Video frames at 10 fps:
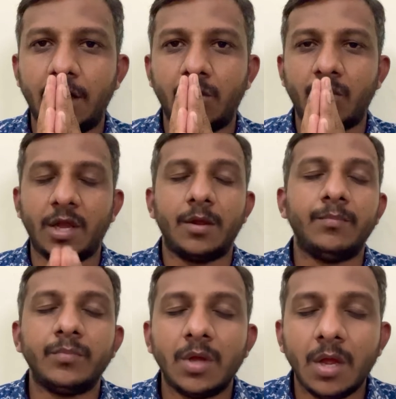எல்லாருக்கும்
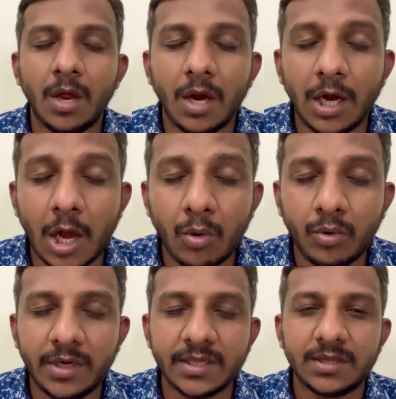வணக்கம் லவ்
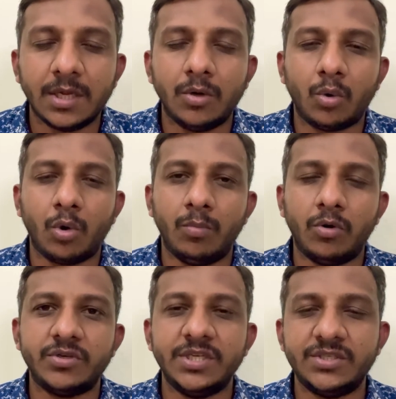டெத் அண்ட்
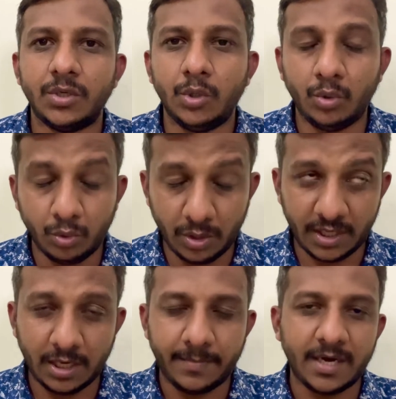ரோபோட் சீசன் டூவில்
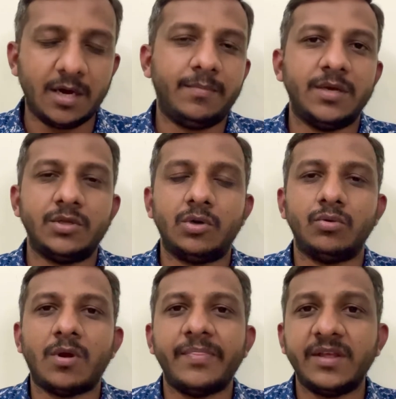இருக்கிற படங்களை பார்த்துட்டு
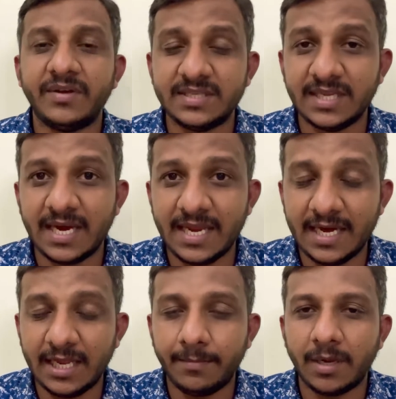இருந்தோம் அந்த வரிசையில்
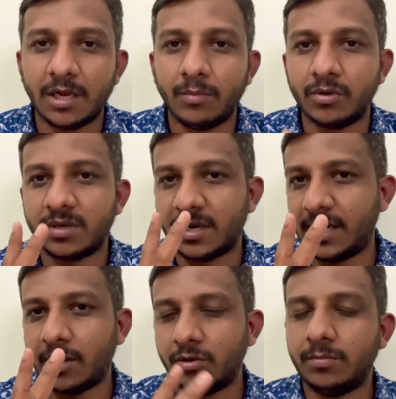இன்றைக்கி பார்க்க போகிறது
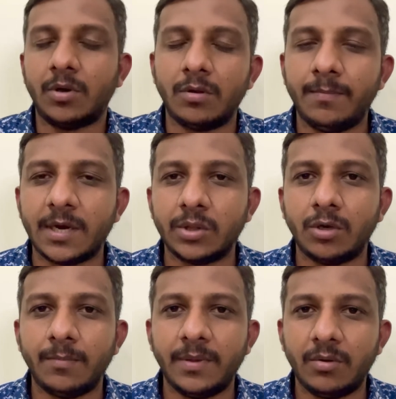ரெண்டாவது படம்
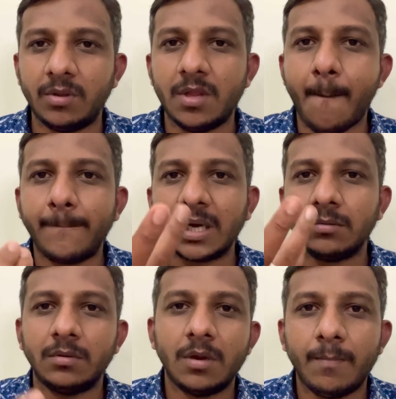படத்தோட பேர் வந்து
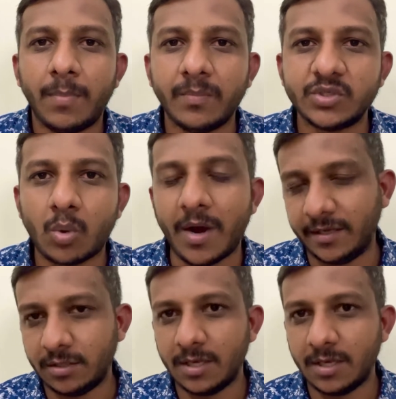பாப் ஸ்குவாட்